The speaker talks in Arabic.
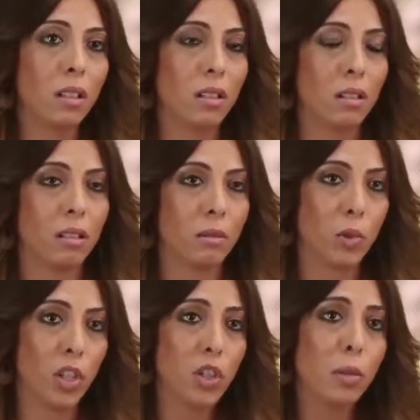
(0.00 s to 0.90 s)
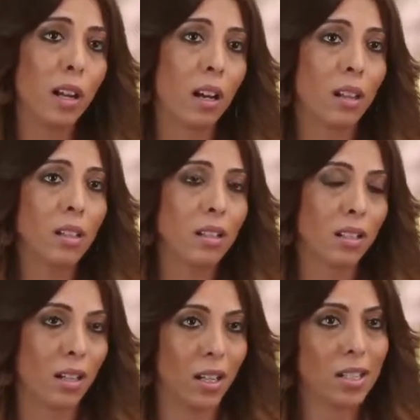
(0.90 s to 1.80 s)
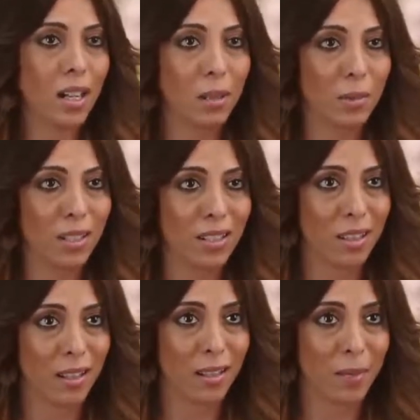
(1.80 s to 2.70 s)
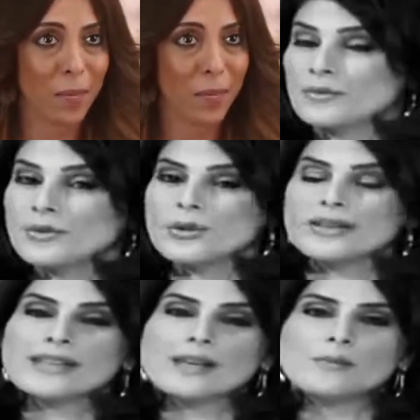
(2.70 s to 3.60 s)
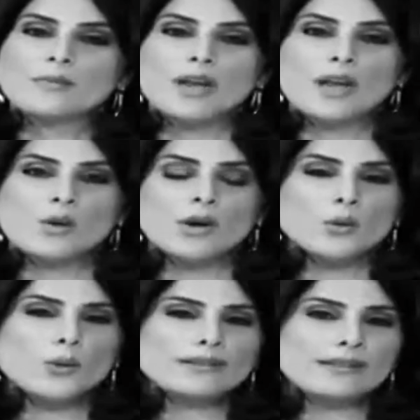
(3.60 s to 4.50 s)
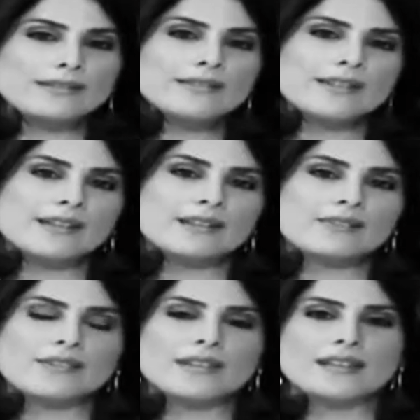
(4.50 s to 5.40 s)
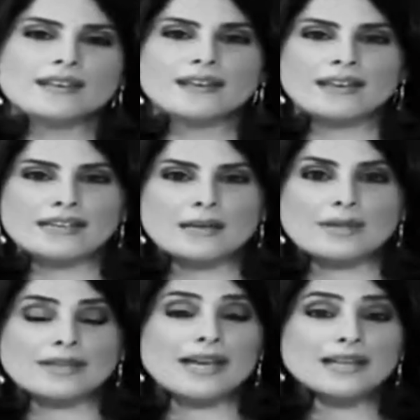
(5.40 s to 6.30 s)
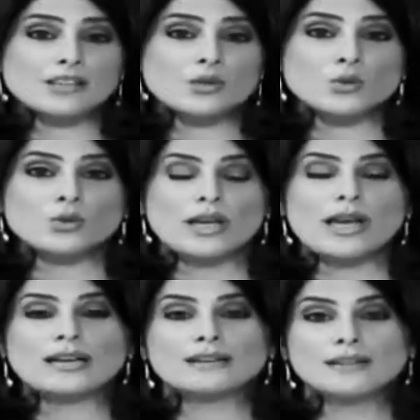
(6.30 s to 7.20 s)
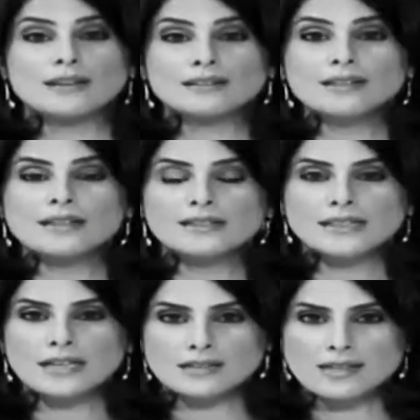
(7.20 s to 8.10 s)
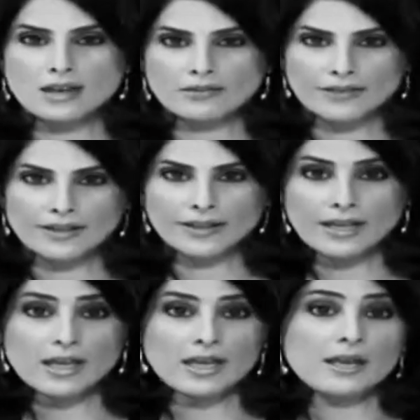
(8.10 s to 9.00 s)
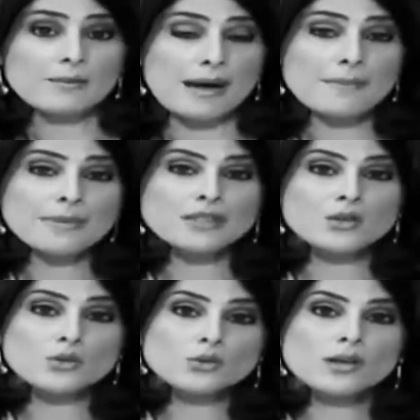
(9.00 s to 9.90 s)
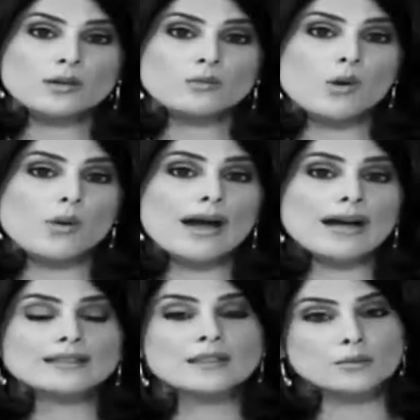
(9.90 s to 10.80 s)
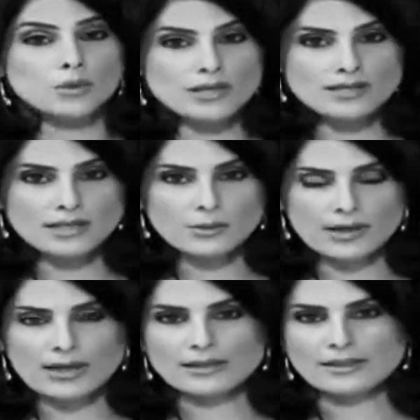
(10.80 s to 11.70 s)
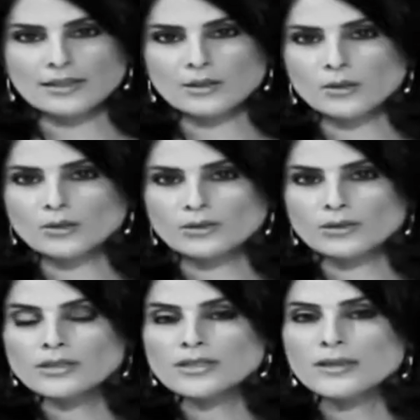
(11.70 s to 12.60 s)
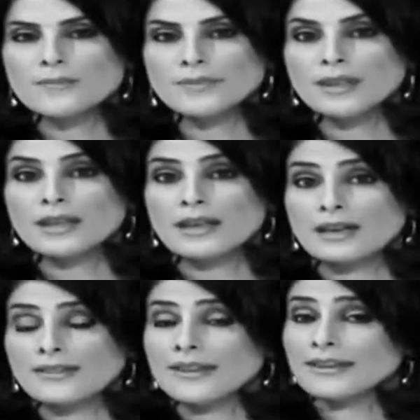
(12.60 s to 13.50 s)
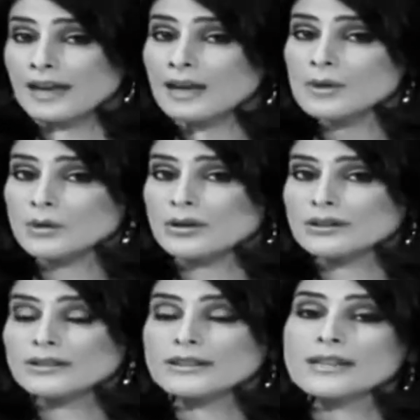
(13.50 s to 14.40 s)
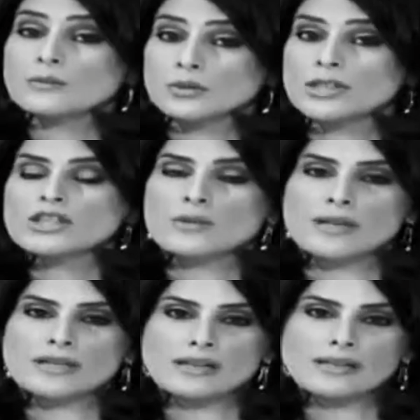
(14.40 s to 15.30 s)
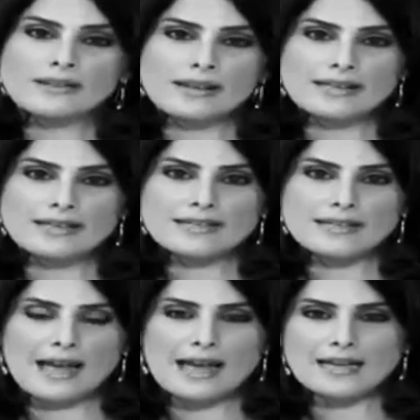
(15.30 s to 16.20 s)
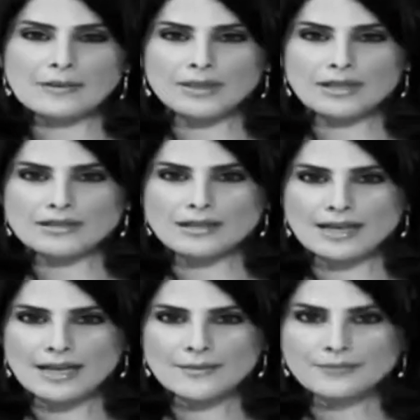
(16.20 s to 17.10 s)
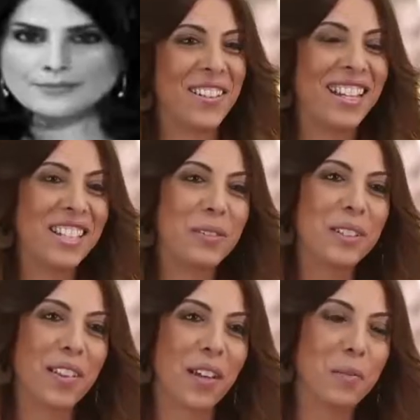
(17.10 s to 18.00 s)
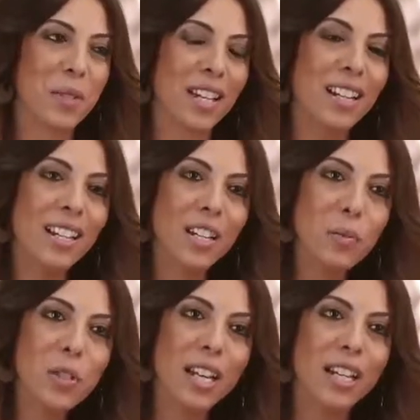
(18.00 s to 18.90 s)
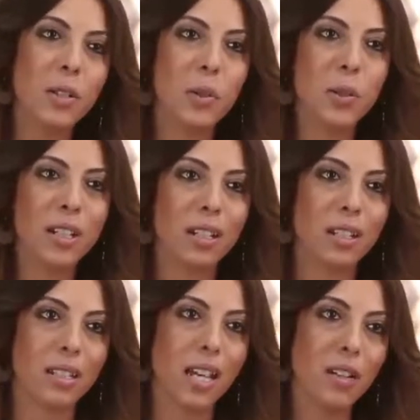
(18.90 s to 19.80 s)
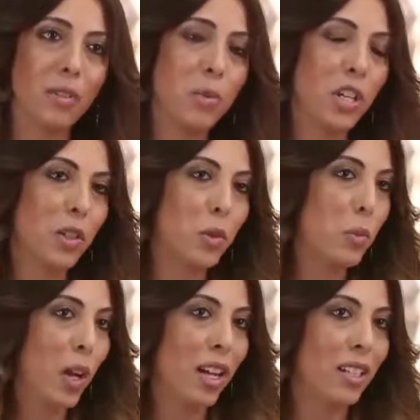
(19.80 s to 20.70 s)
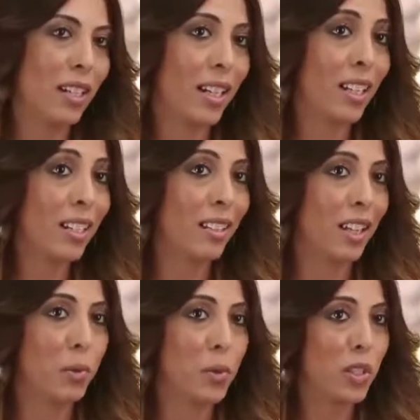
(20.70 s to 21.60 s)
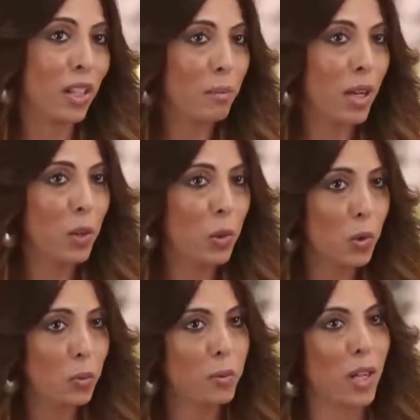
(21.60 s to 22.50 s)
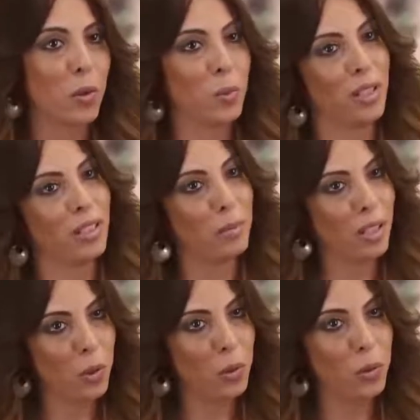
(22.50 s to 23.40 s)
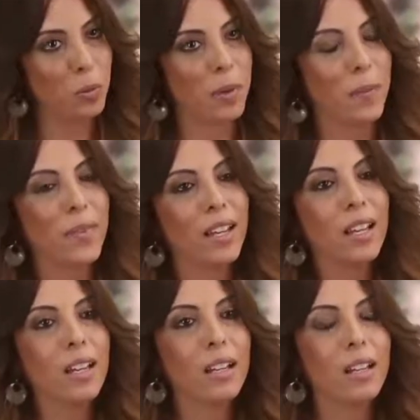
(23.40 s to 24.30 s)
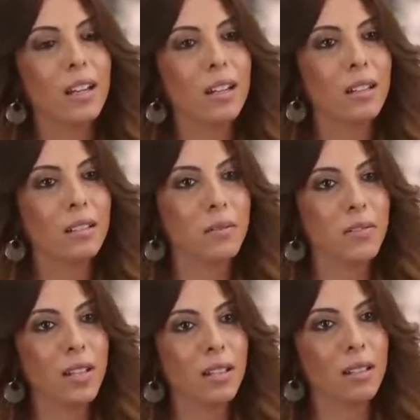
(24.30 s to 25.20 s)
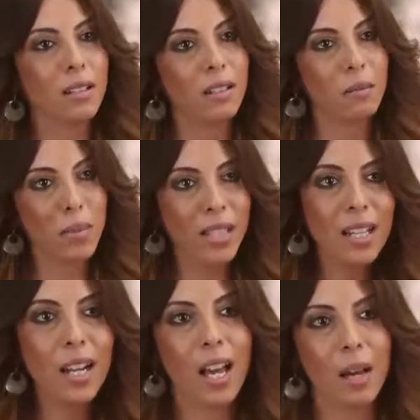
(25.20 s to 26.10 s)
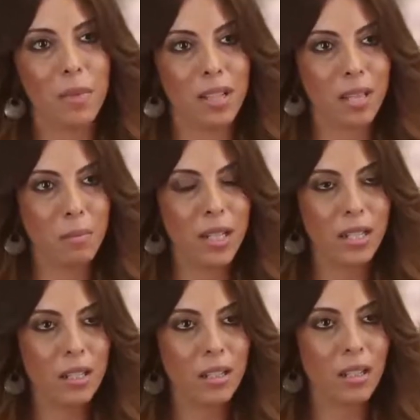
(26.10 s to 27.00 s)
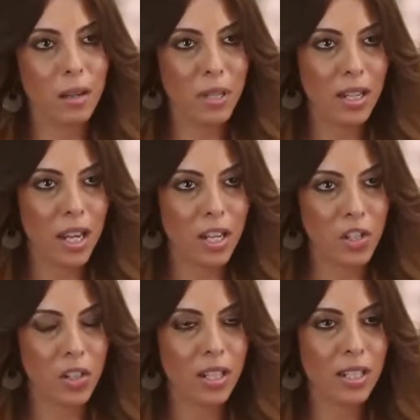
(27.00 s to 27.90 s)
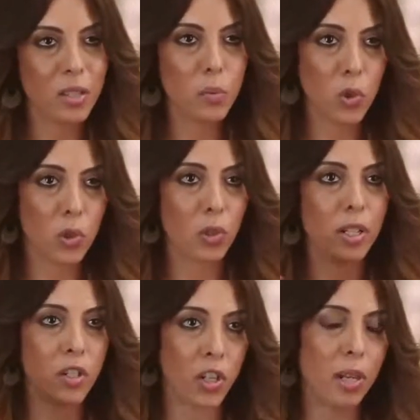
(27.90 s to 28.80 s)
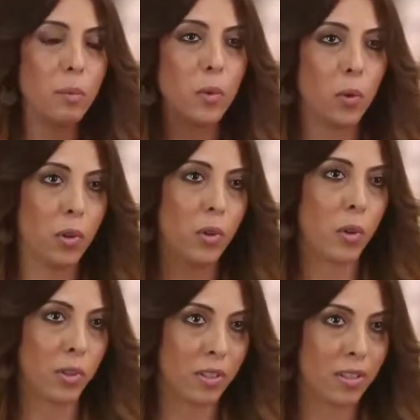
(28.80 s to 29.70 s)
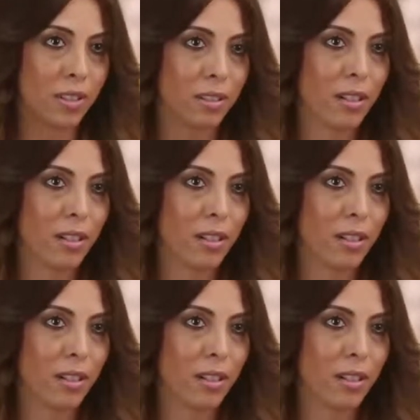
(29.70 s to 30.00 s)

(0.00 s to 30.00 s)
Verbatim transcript: المترجم الخاص للرئيس علي عبد الله صالح منذ أيام ورواد الإنترنت في اليمن يحتجون على تغطية الصحفي محمد صدام وهو أحد مراسلي وكالة رويترز الذي يعمل أيضا كمترجم للرئيس علي عبد الله صالح انه هذا يعتبر تضارب مصالح لانه مستحيل يكون الصحفي مش حيكون محايد اكيد لانه بيشتغل مع الحكومه بياخذ مرتب من الحكومه آه ف بدأنا الحملة سمينا عملنا هاشتاج اسمه شيم اون رويترز